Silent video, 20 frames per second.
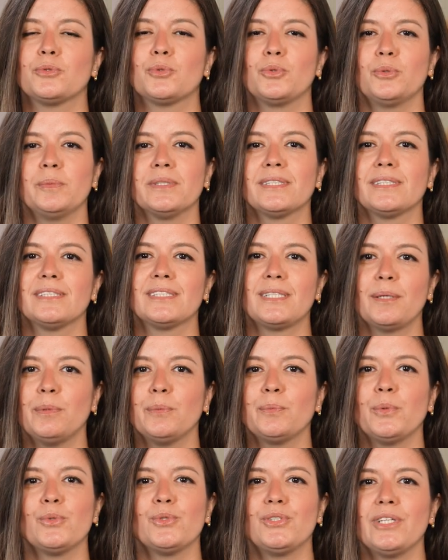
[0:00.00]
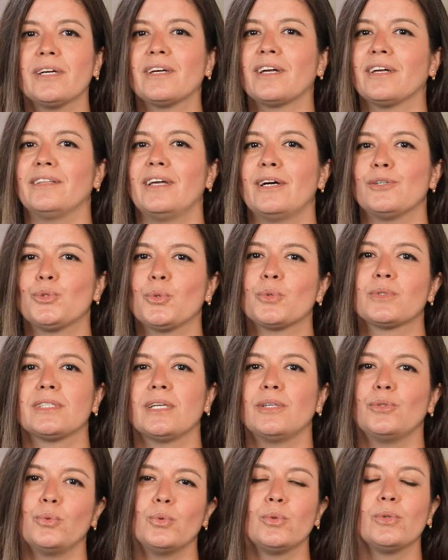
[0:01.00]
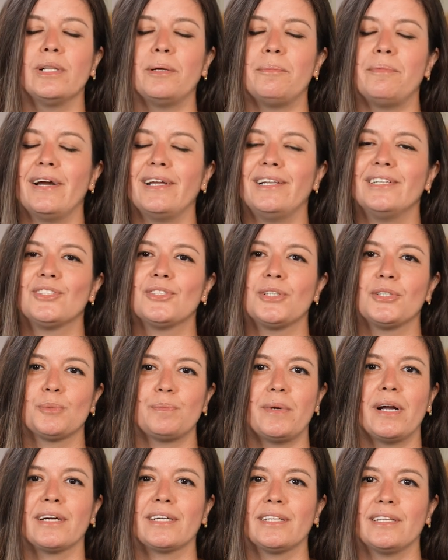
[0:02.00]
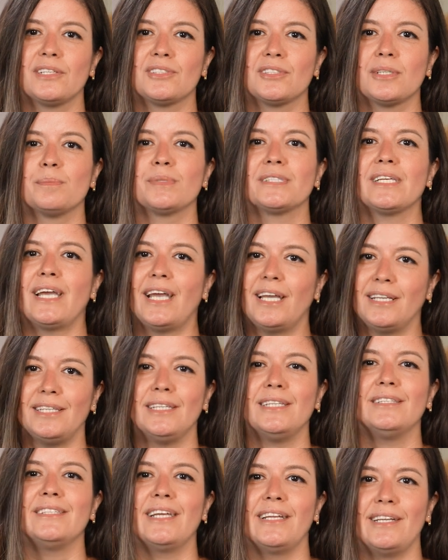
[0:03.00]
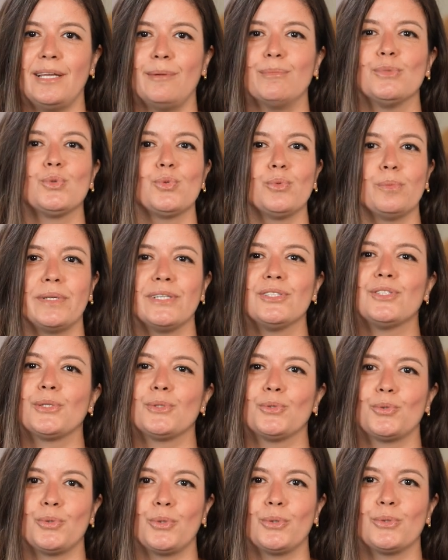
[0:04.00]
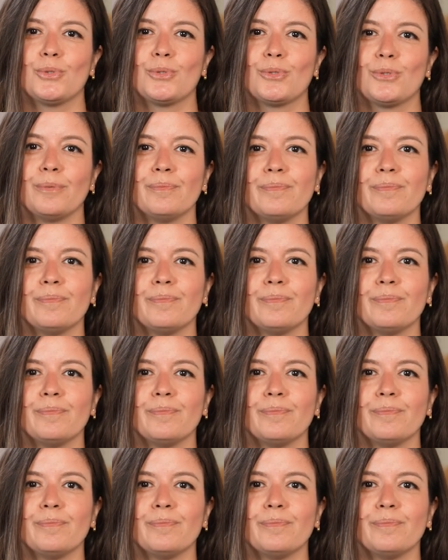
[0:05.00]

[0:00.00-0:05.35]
dek sürmesine sebep olacak kadar çok sayıda uygulamayla çalışma arkadaşlarımıza en iyi deneyimi sunmaya çalışıyoruz.